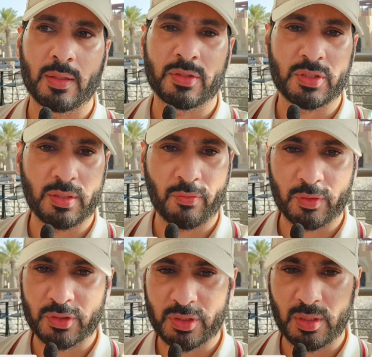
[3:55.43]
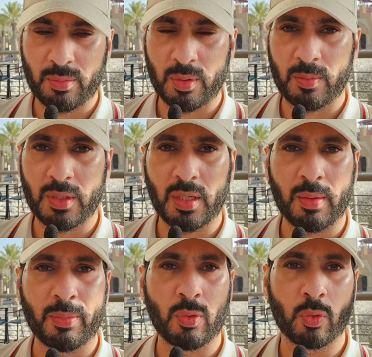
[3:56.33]
90 فوق 90%
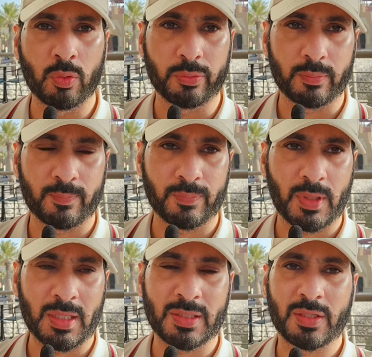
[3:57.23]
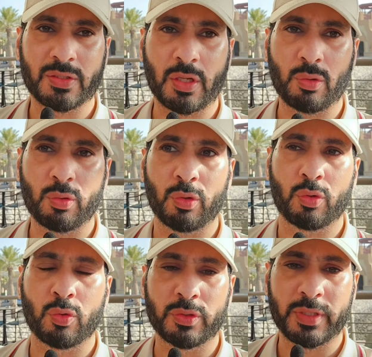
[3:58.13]
يعبيه وقود عشان الصاروخ
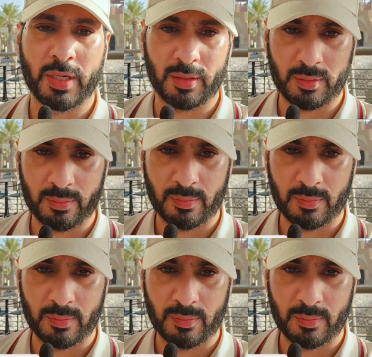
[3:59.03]
يكون سريع